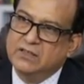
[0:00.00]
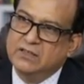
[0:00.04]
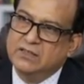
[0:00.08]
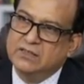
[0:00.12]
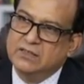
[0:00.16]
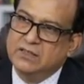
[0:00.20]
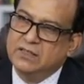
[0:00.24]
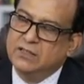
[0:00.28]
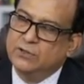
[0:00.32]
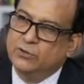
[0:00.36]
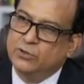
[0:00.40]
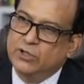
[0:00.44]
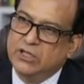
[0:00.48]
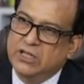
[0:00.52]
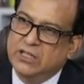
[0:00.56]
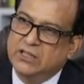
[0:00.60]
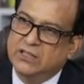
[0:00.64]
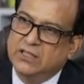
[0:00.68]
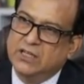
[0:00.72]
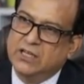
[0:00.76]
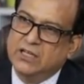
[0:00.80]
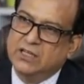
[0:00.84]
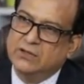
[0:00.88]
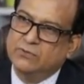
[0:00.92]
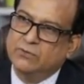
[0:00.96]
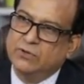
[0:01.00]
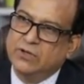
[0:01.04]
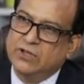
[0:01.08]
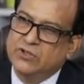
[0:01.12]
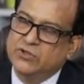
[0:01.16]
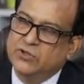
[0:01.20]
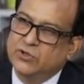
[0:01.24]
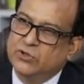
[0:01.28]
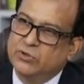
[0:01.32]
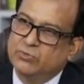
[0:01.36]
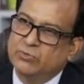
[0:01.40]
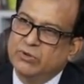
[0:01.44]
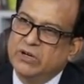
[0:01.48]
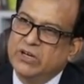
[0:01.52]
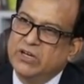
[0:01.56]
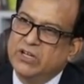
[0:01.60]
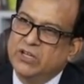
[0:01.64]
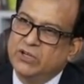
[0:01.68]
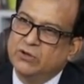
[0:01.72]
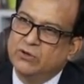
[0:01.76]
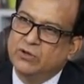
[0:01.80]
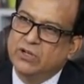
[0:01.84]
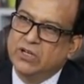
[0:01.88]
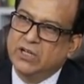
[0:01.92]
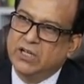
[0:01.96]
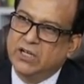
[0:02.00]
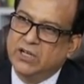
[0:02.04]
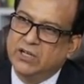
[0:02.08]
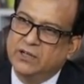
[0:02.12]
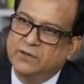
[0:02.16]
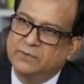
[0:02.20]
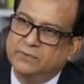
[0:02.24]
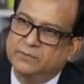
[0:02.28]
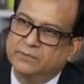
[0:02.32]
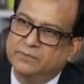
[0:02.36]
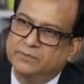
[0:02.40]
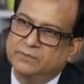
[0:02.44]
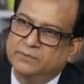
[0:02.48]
सिद्ध हो जाता है कि वो लेक्चरर बनने योग्य है